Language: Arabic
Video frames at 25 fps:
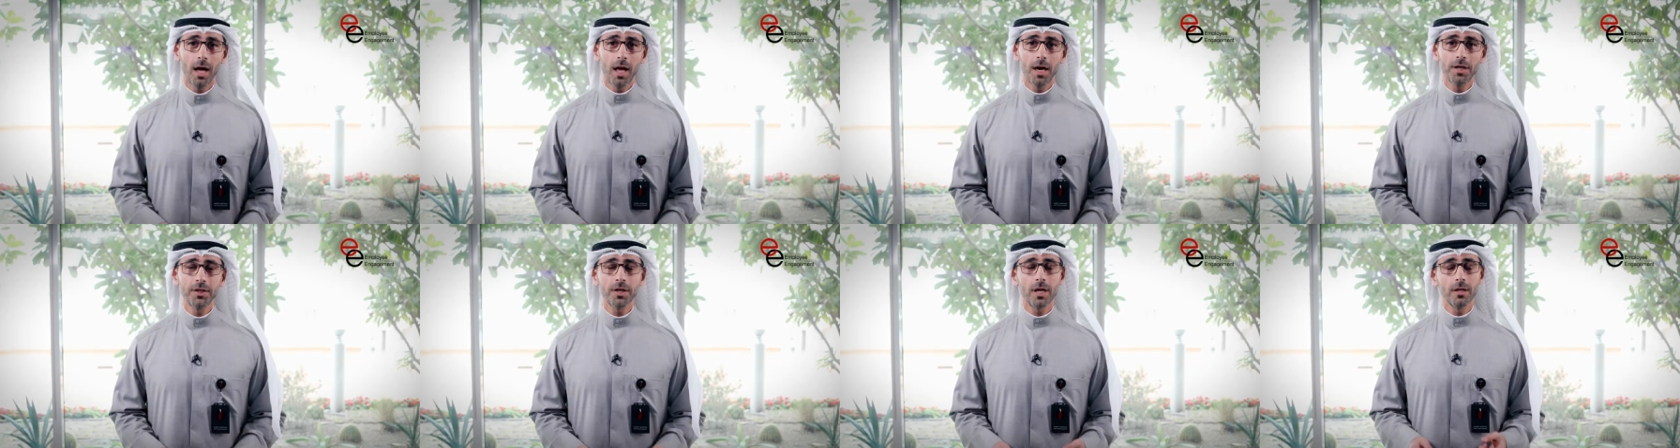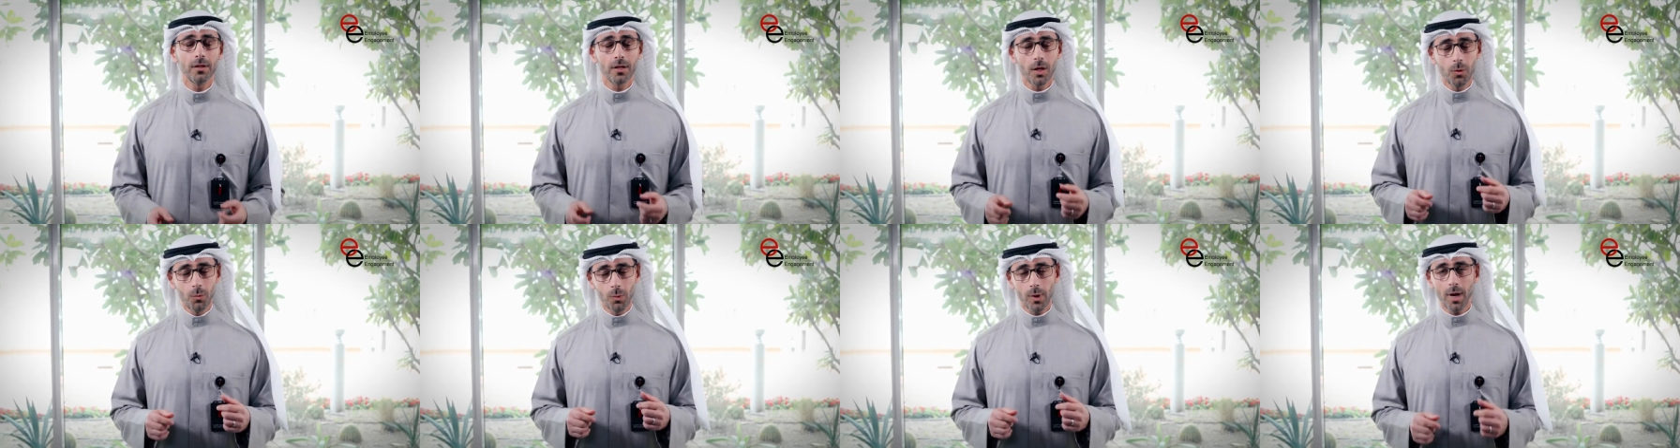علشان
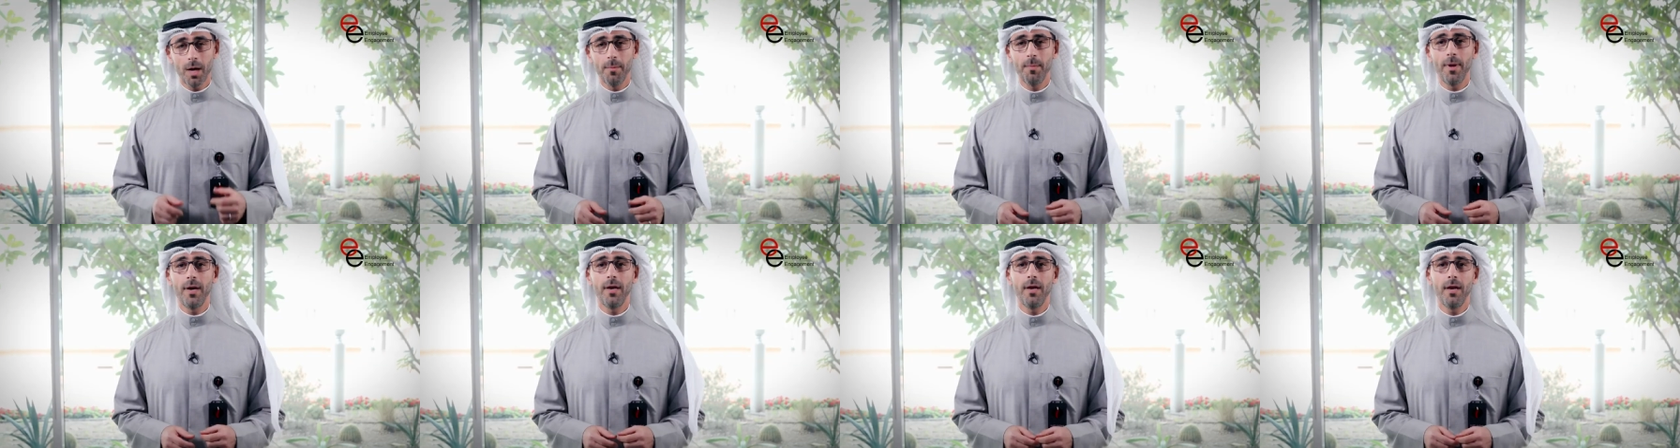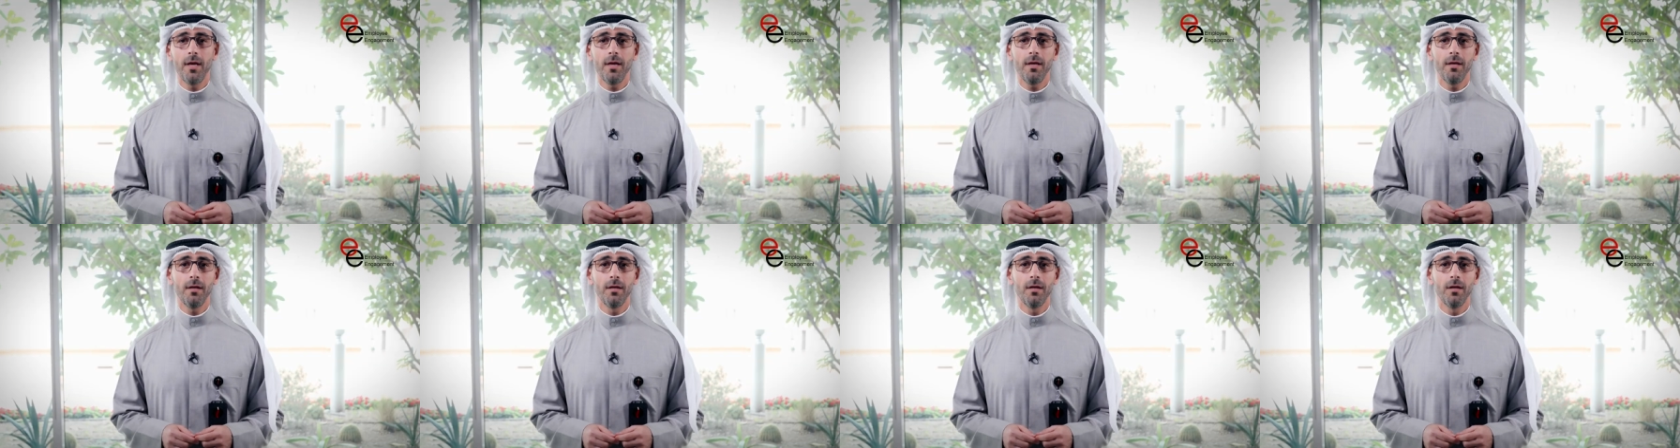نطور
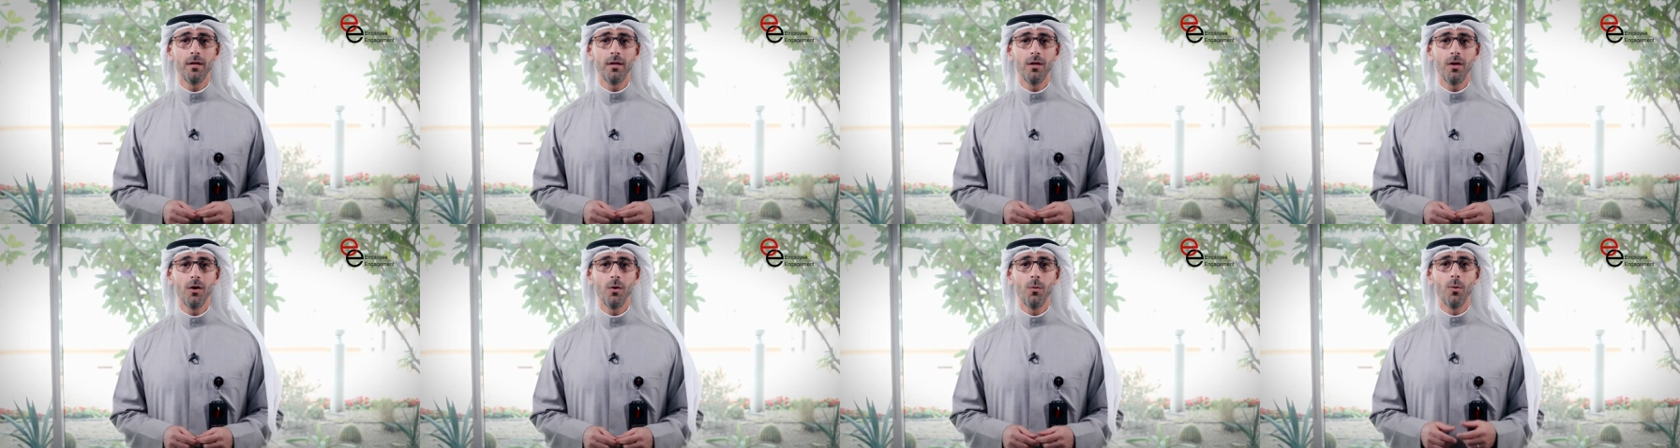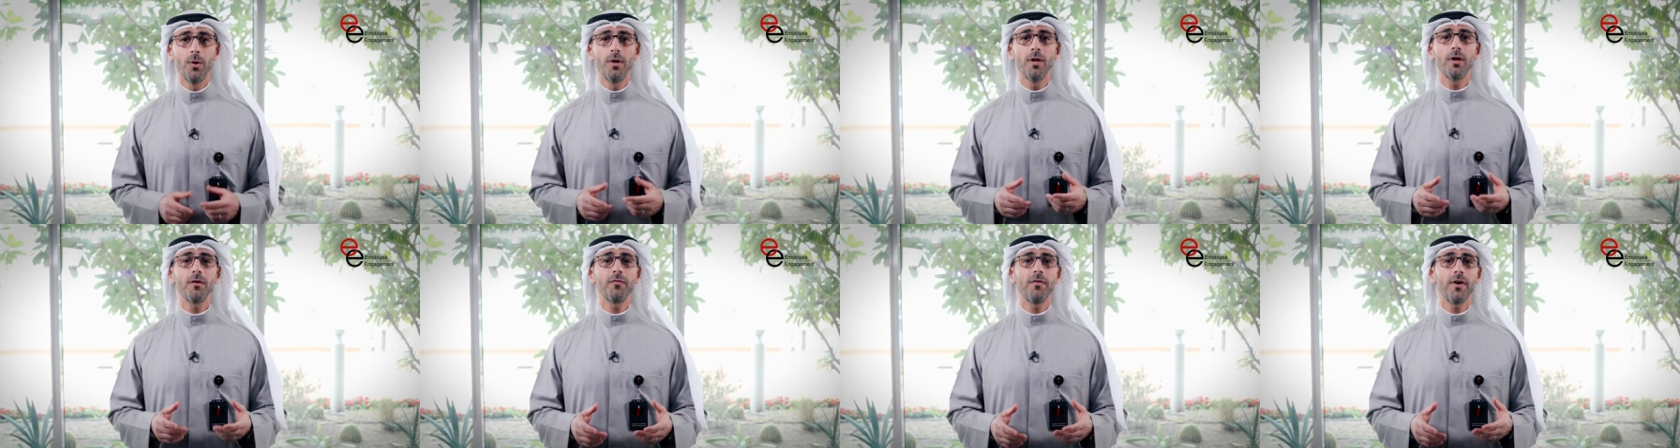عملنا
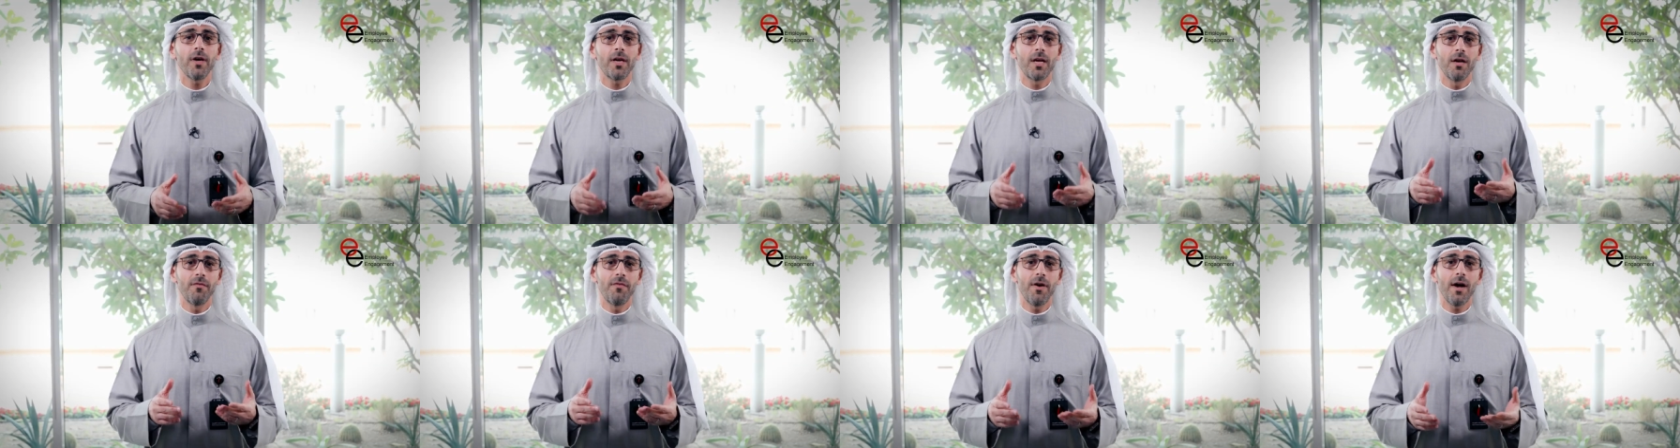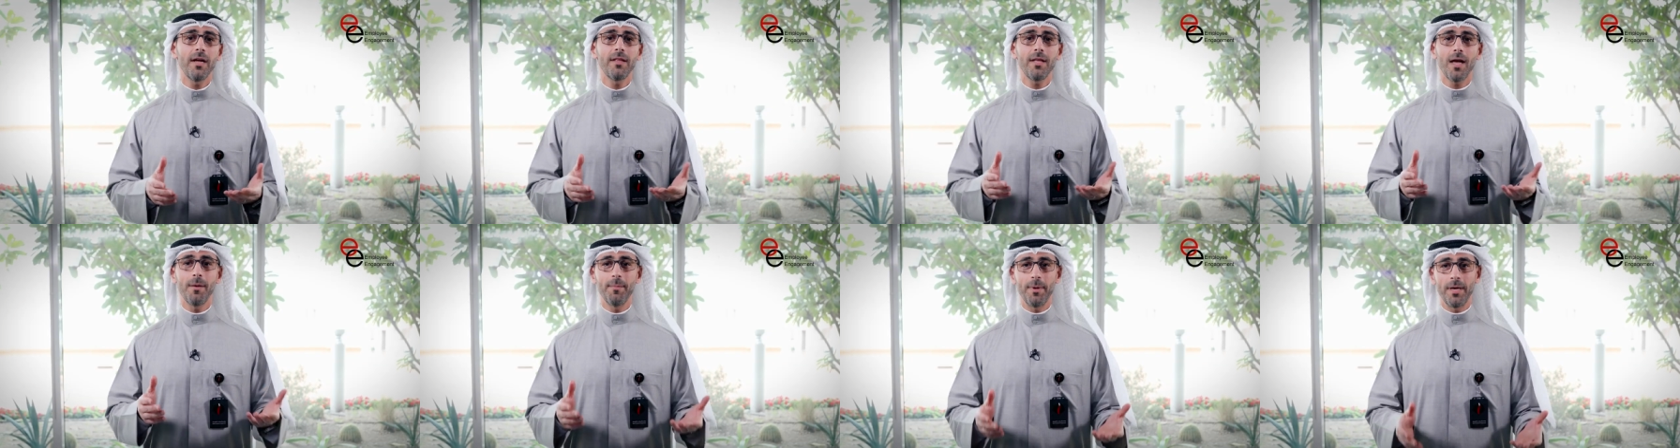ونرفع
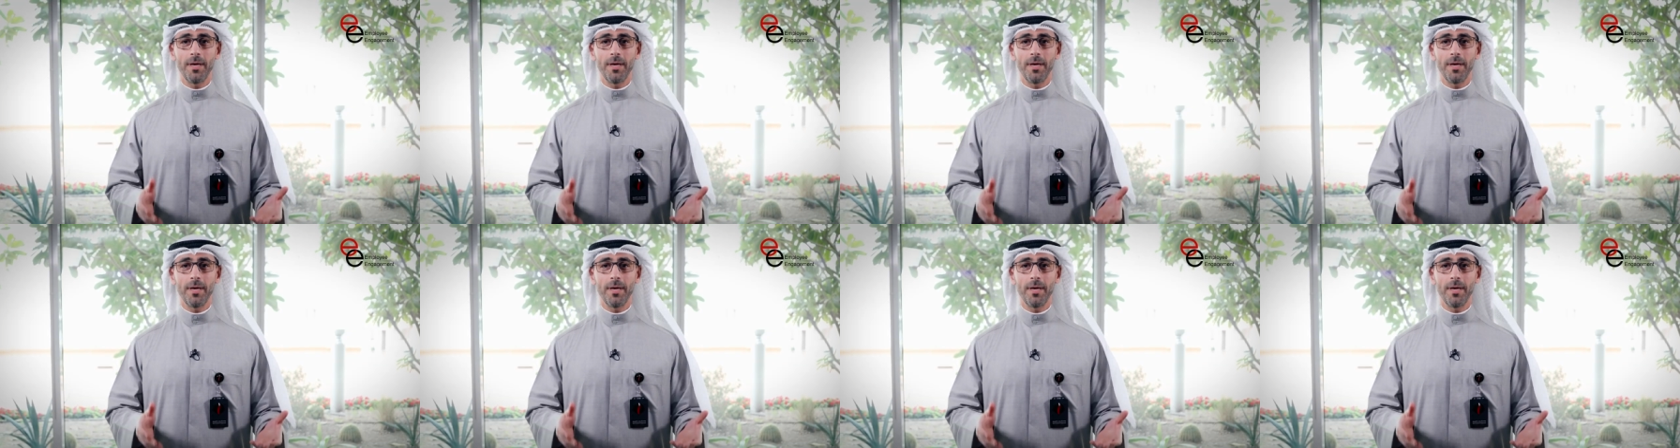كفاءة